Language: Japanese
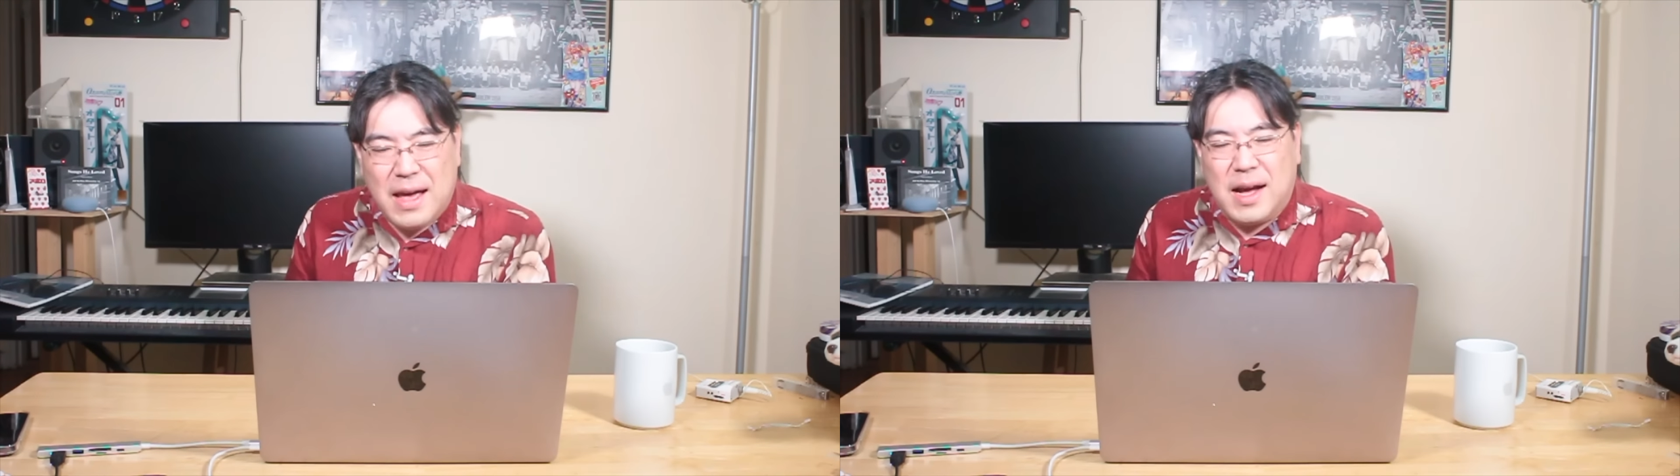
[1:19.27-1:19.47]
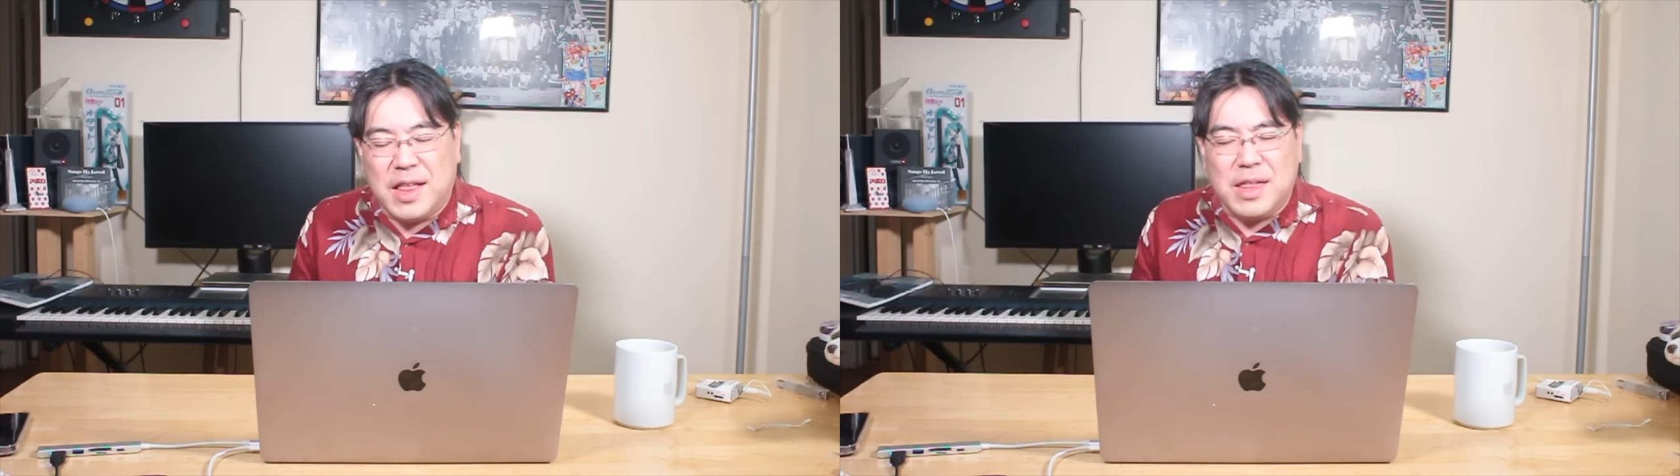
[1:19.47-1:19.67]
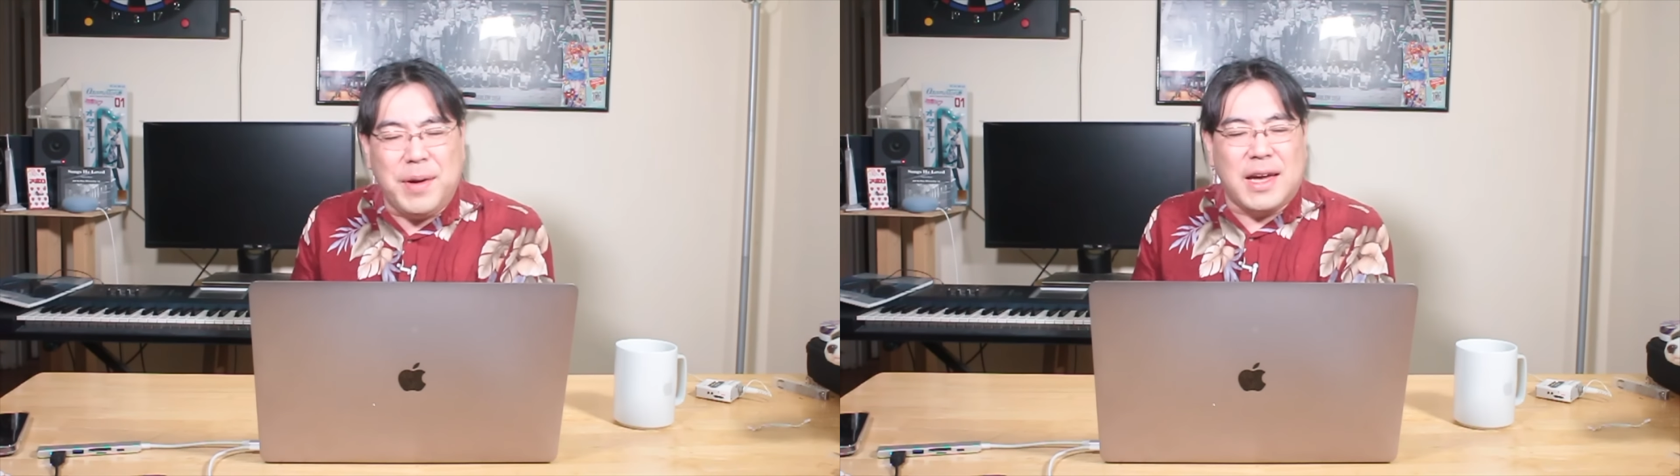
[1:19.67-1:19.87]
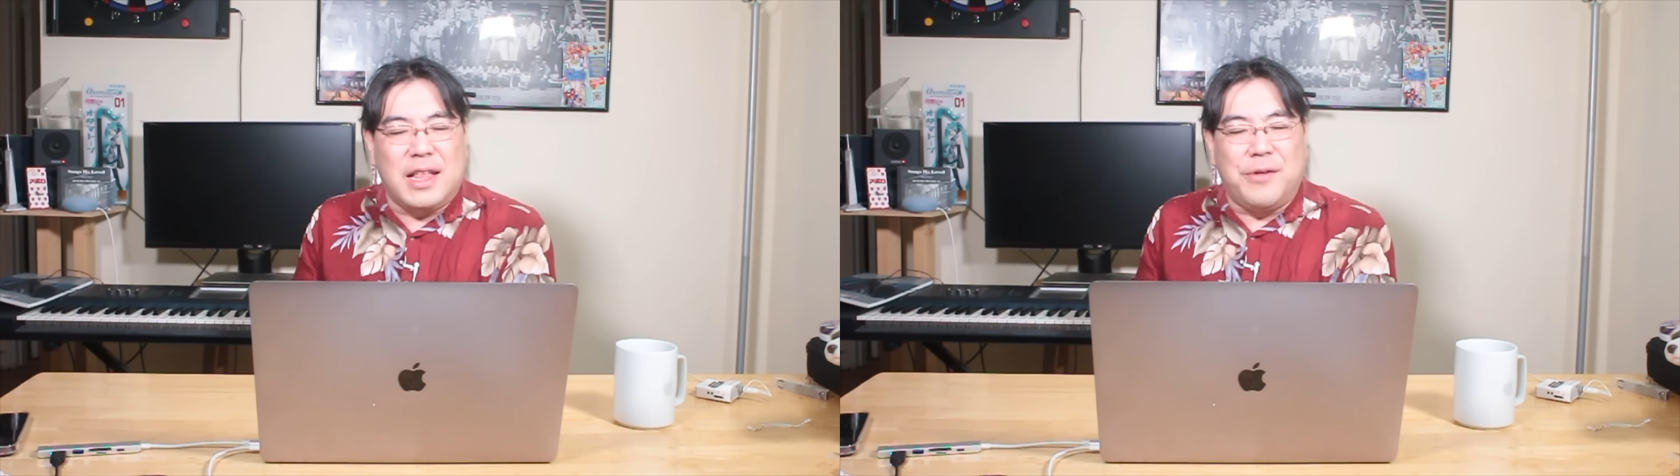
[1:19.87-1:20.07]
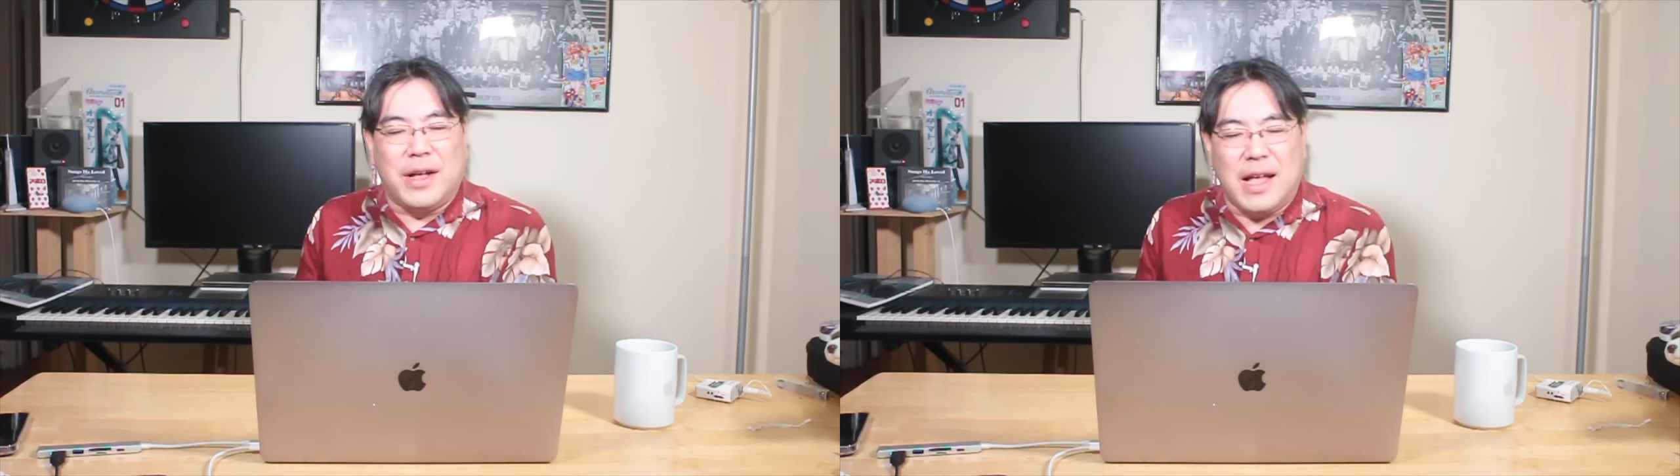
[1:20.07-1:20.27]
勝ち負け
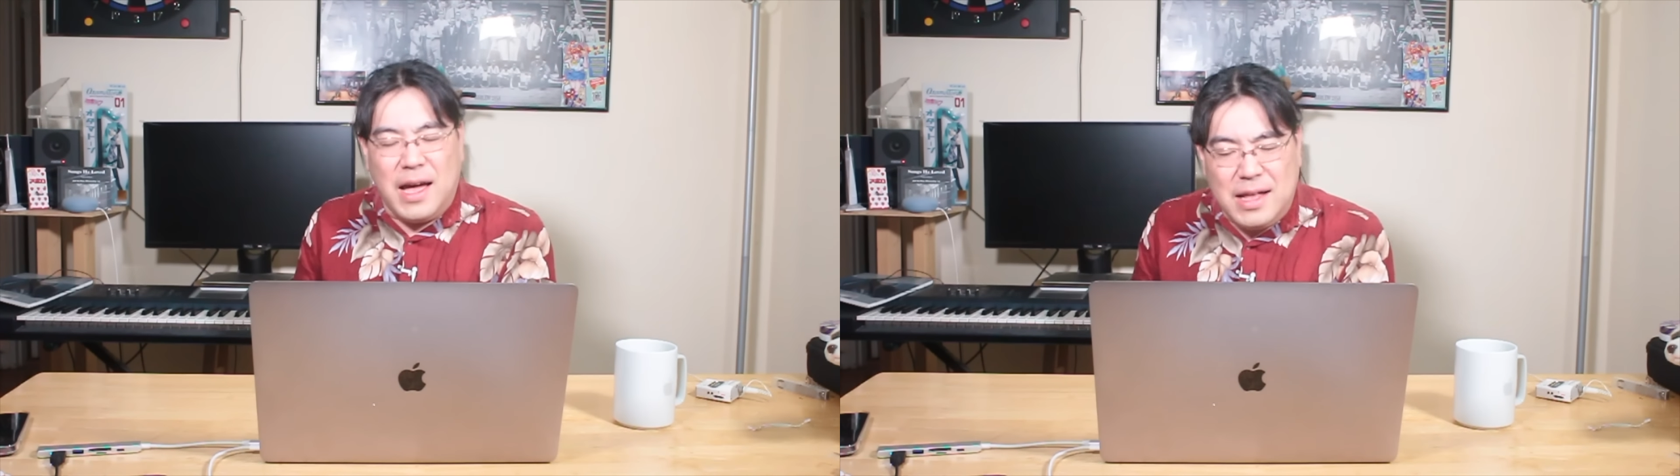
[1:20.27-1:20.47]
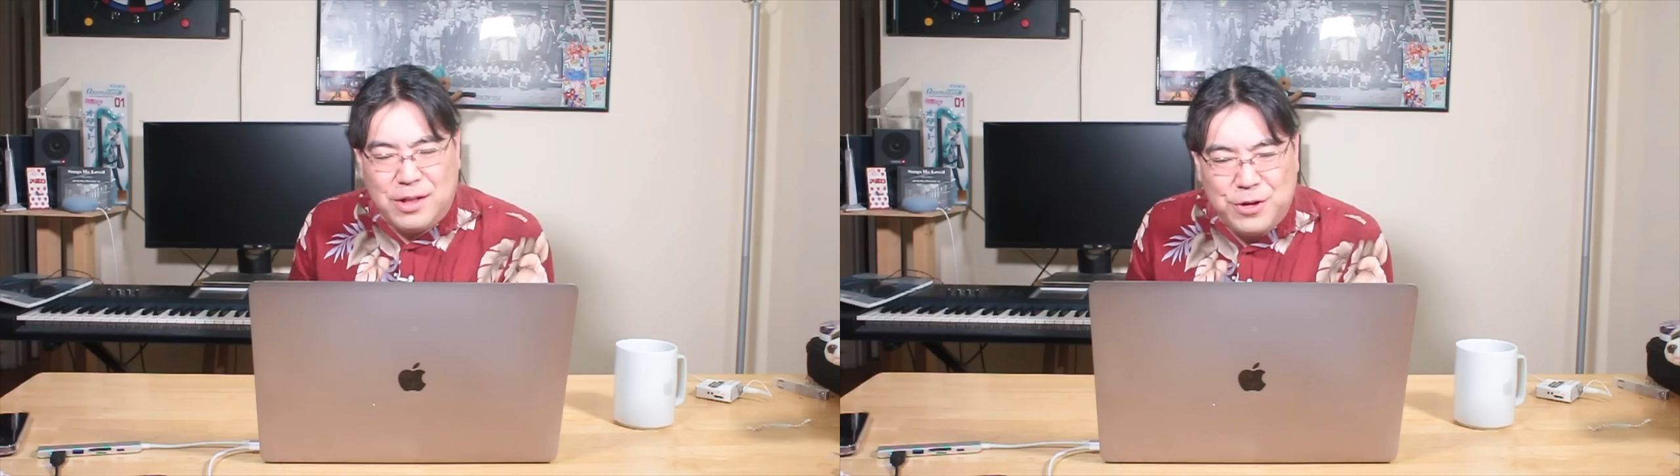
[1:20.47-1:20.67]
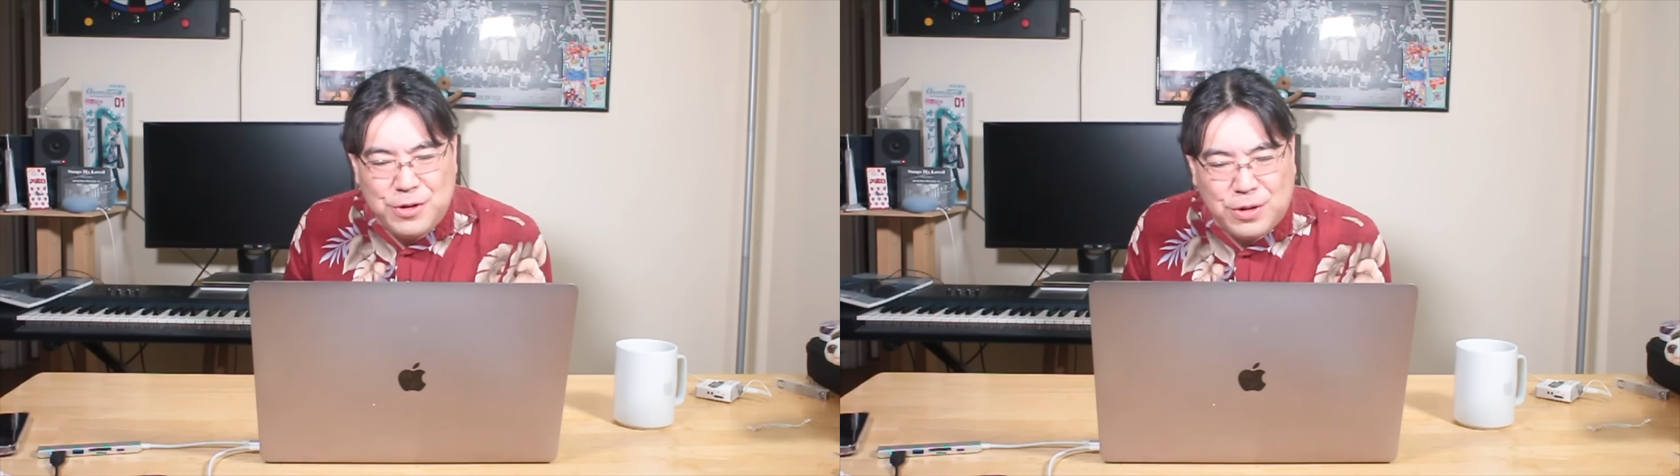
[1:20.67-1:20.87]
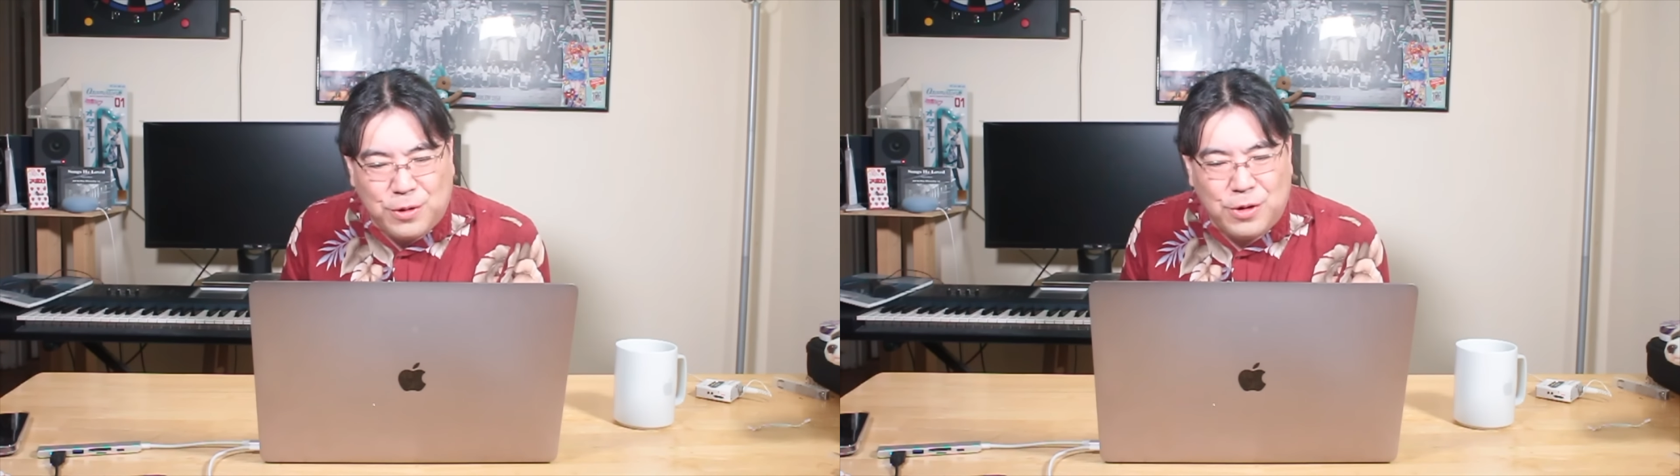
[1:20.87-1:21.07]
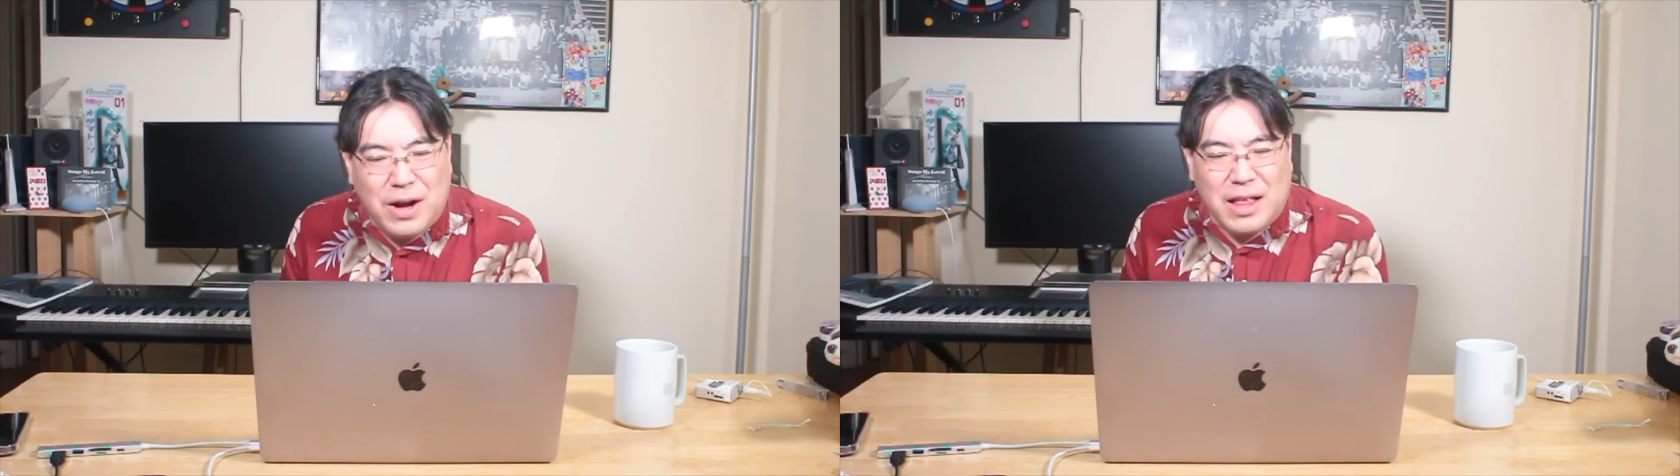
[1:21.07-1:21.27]
ではないというと
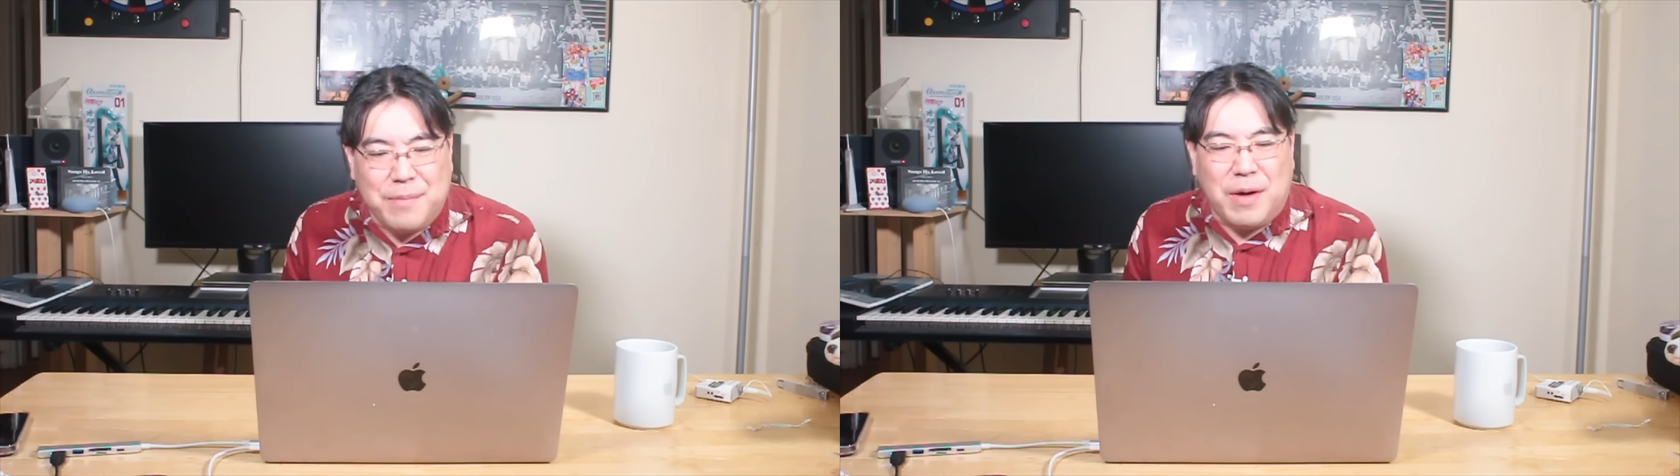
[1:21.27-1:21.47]
ころはね、